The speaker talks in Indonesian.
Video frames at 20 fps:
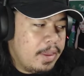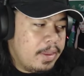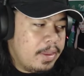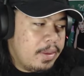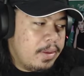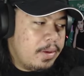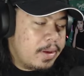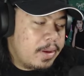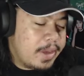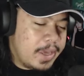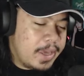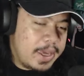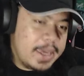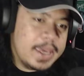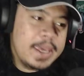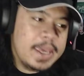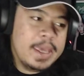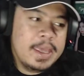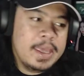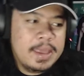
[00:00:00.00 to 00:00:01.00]
Oke. Okay.
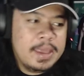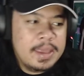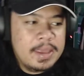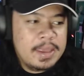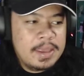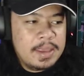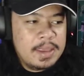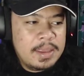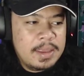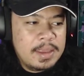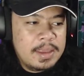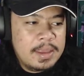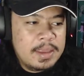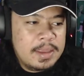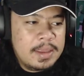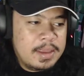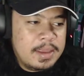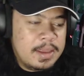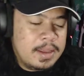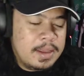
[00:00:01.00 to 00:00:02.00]

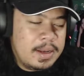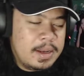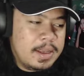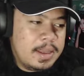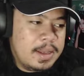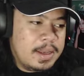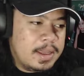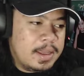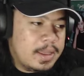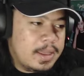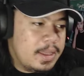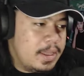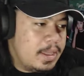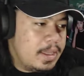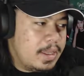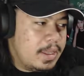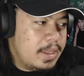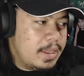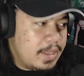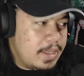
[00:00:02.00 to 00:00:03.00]
Lagi-lagi
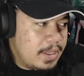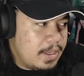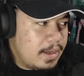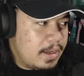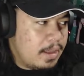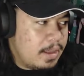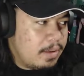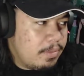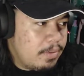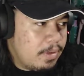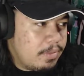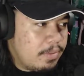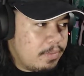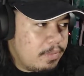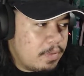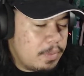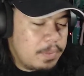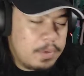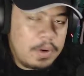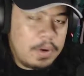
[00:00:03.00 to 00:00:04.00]
lagu yang cukup
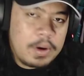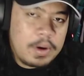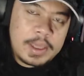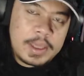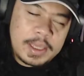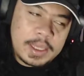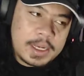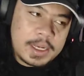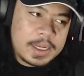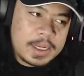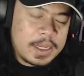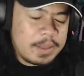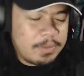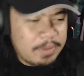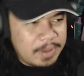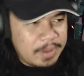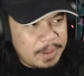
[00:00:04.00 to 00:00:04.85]
gokil gitu ya.